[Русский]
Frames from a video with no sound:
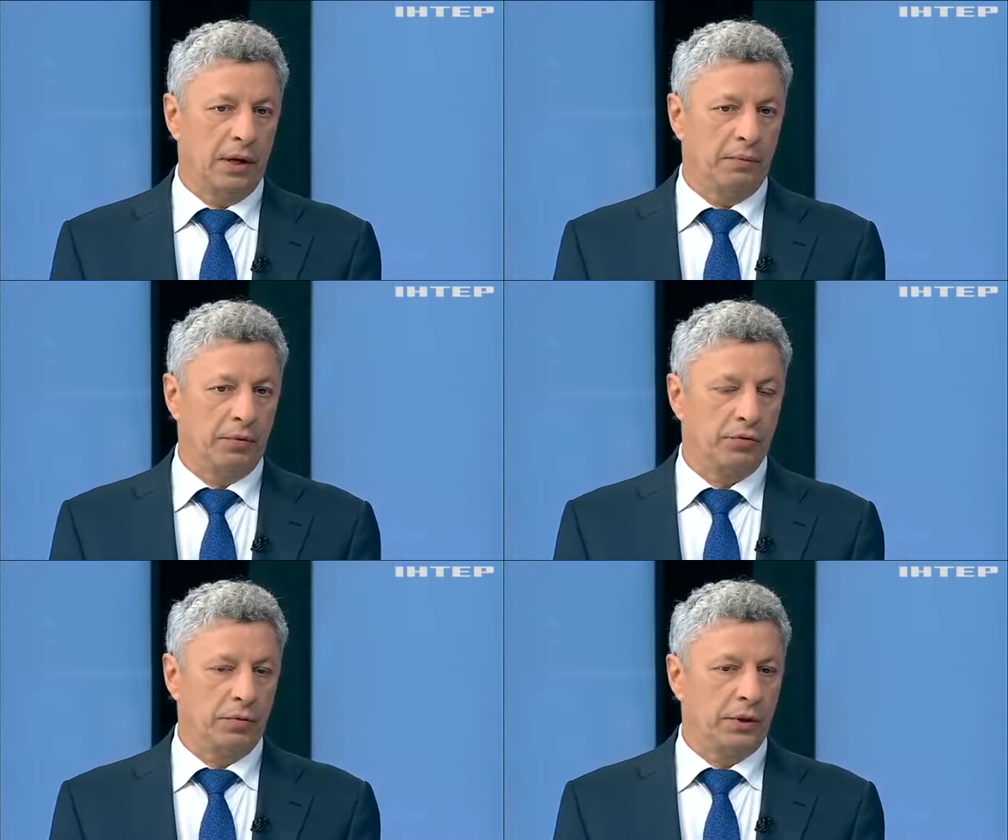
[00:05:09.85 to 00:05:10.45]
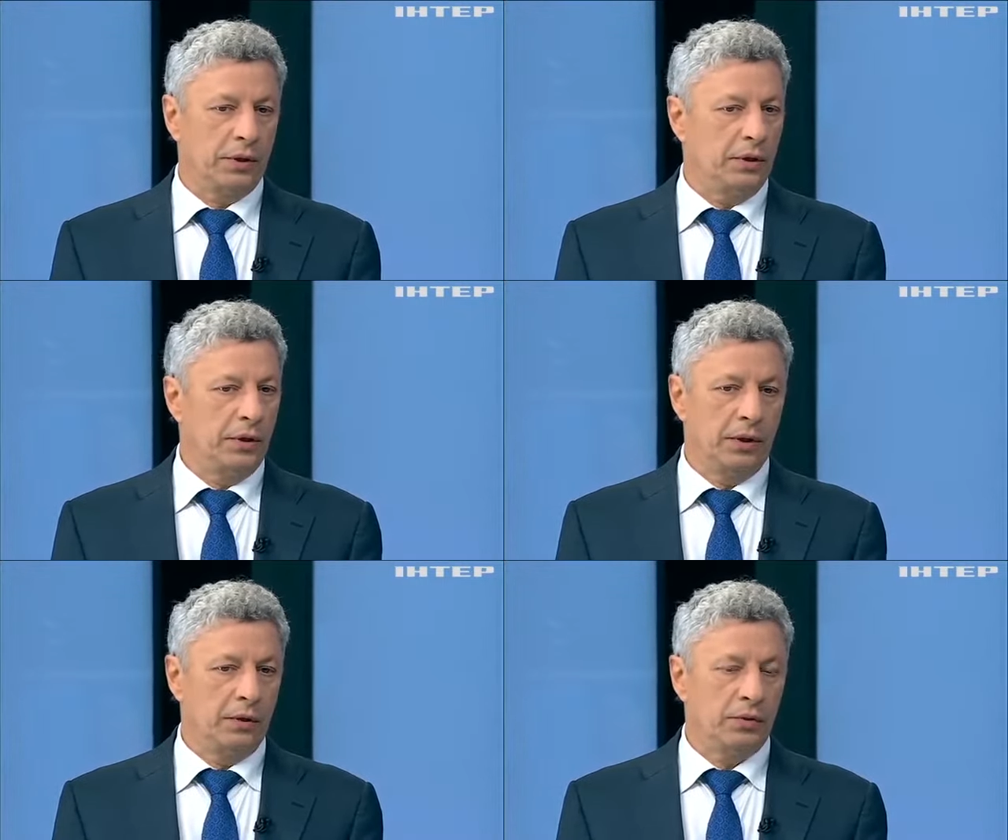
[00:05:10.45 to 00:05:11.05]
Причем это
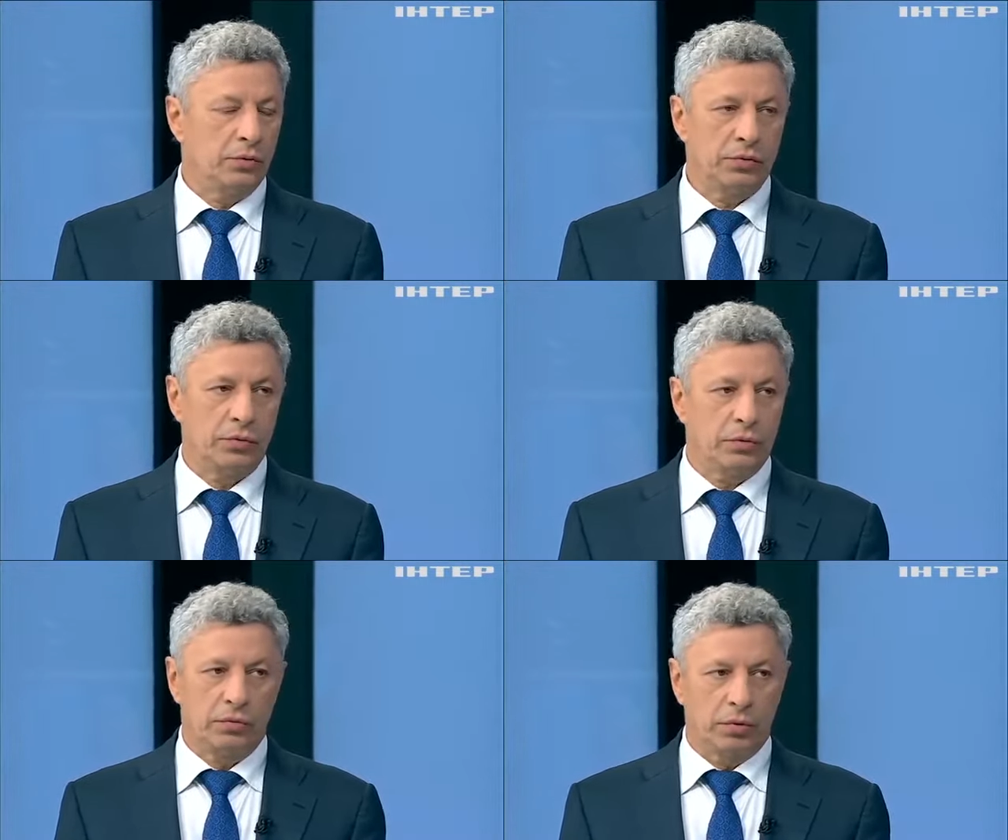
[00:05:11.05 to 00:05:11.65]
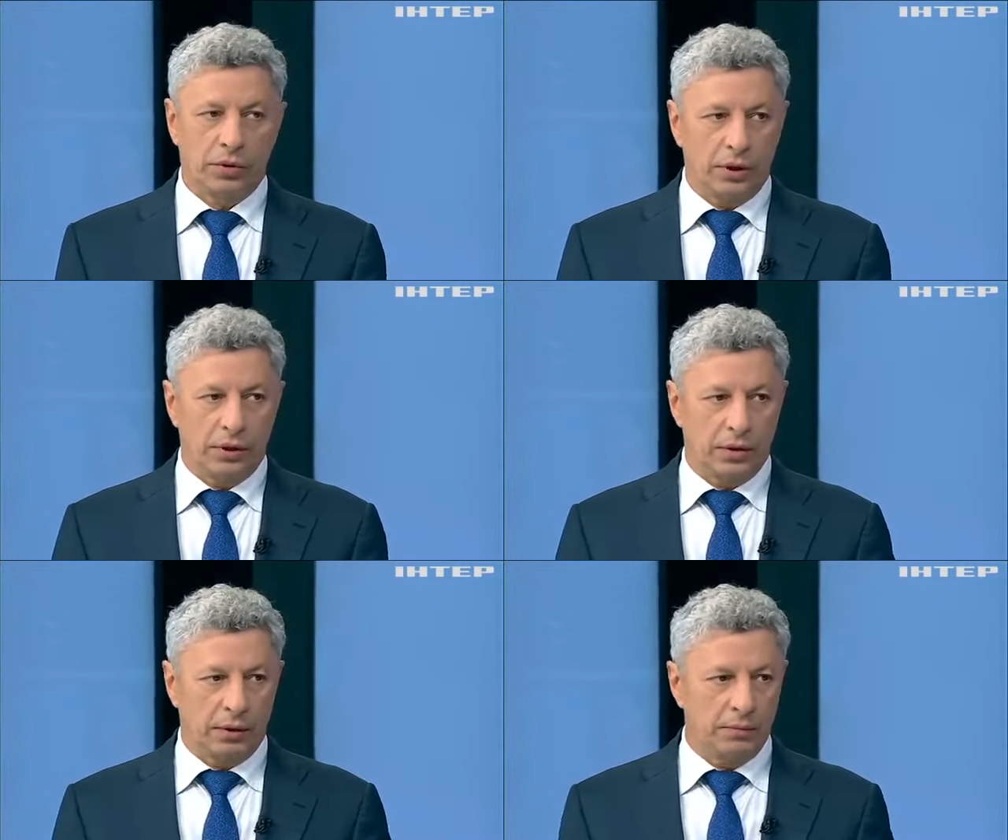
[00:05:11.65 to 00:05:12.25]
не, не то, что кто-то их
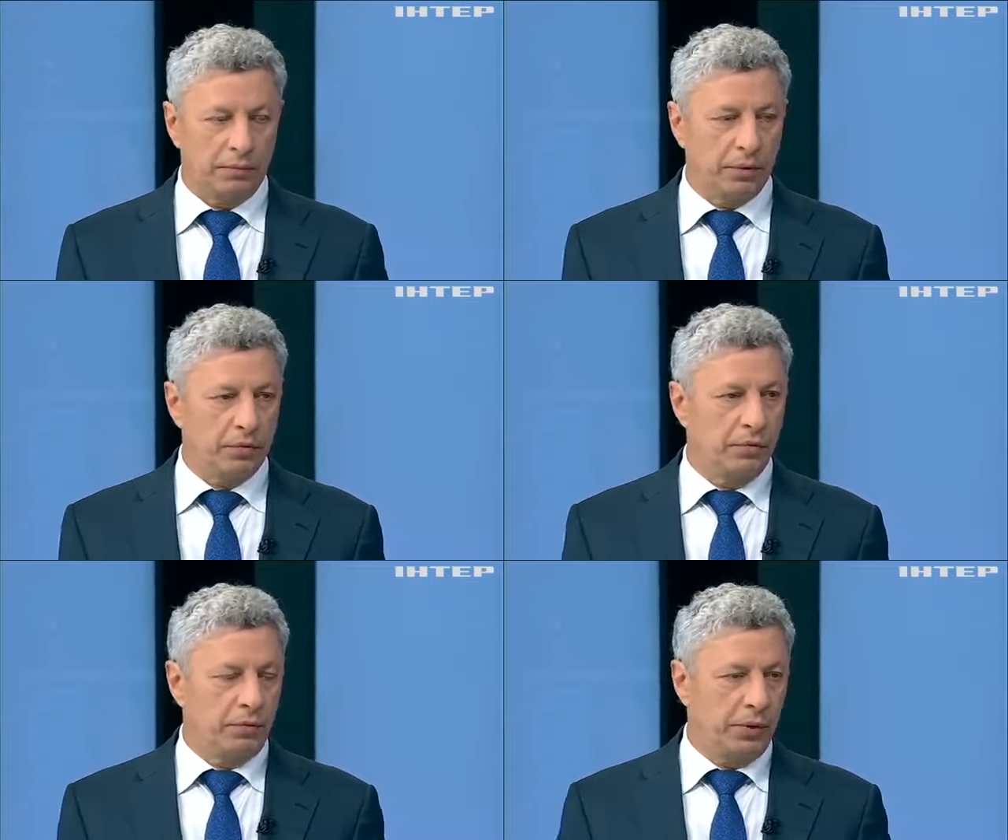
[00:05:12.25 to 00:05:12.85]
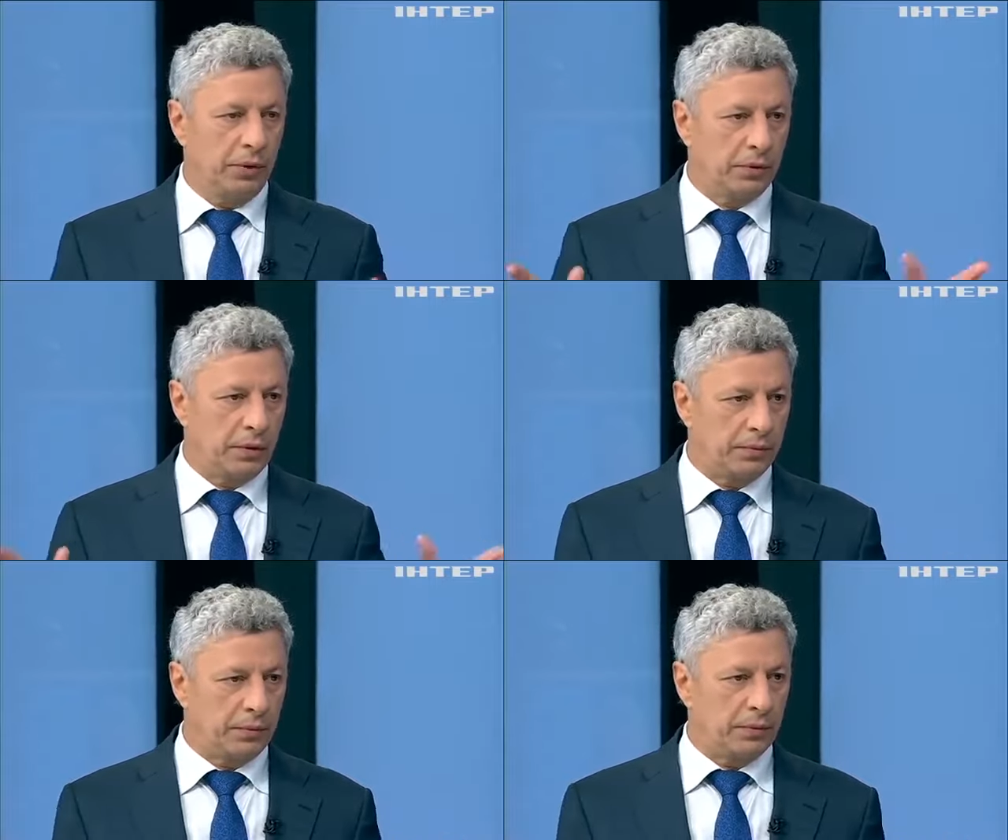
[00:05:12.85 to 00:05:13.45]
там подкупил,
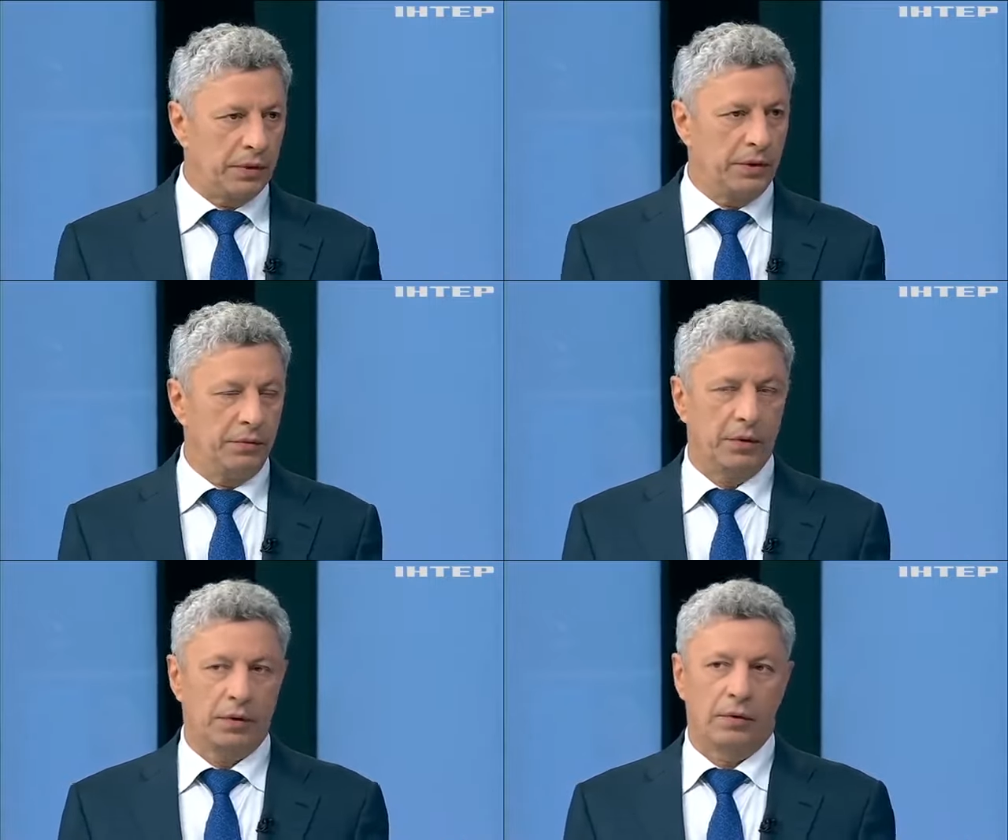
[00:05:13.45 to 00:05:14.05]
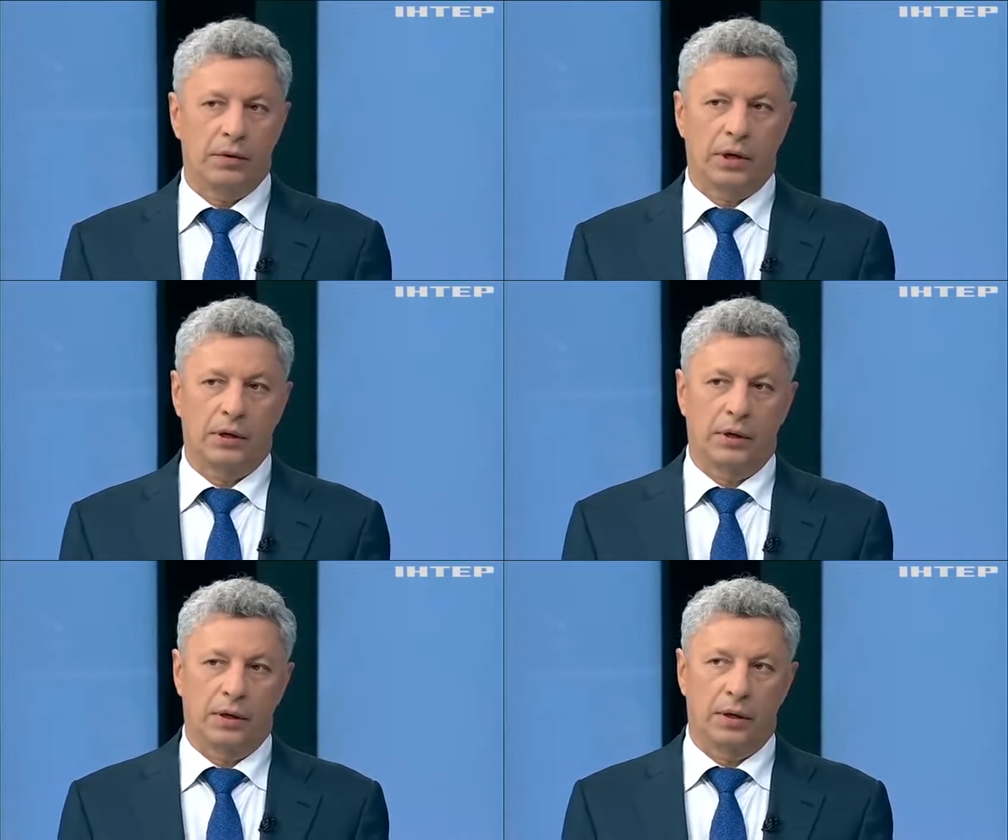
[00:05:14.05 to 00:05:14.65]
там мотивировал
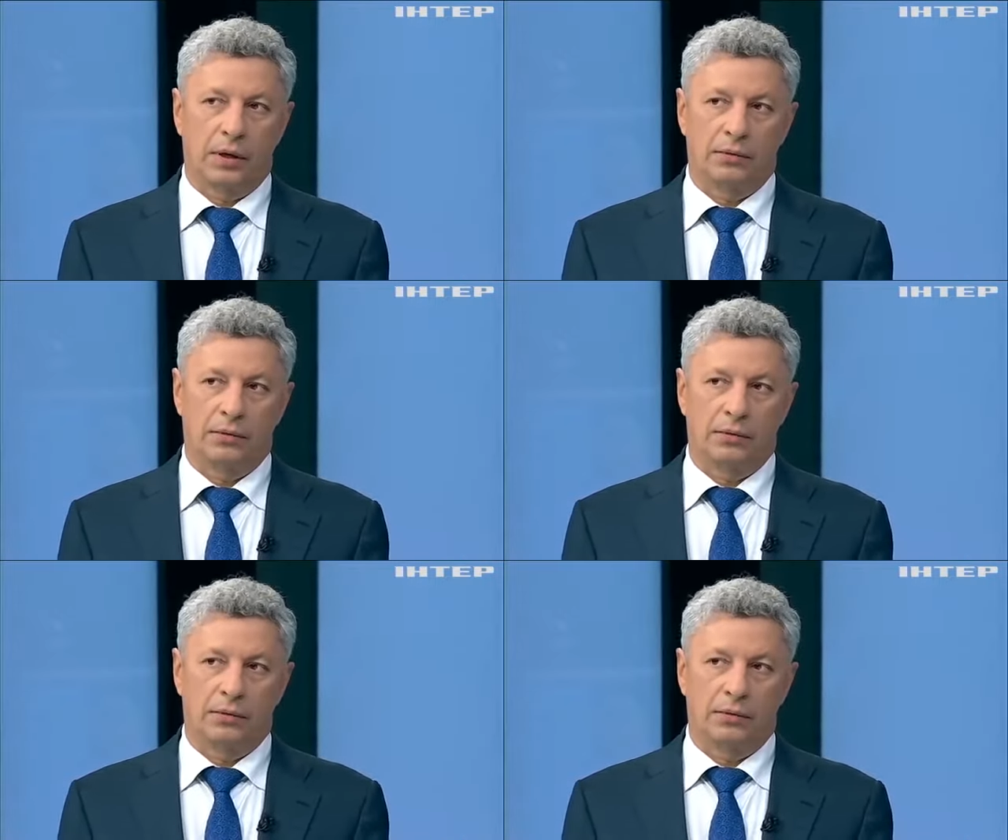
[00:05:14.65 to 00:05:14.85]
как-то.